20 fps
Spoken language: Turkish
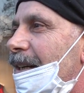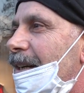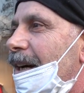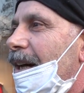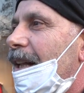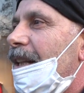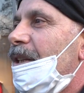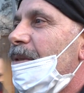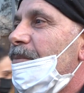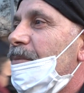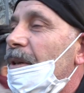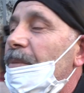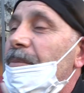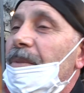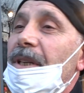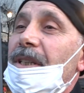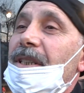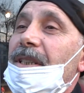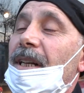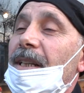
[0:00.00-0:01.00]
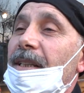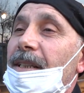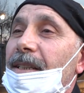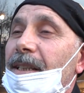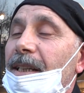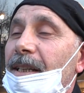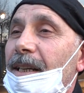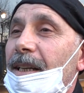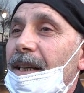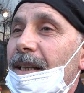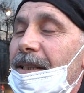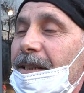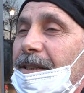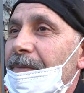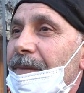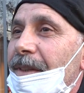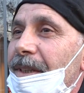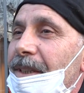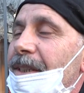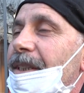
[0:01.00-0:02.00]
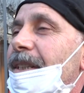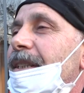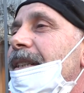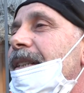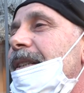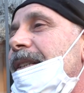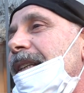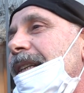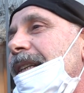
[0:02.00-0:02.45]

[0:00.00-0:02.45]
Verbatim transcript: Aldığımda 5-6 tane alır. Şimdi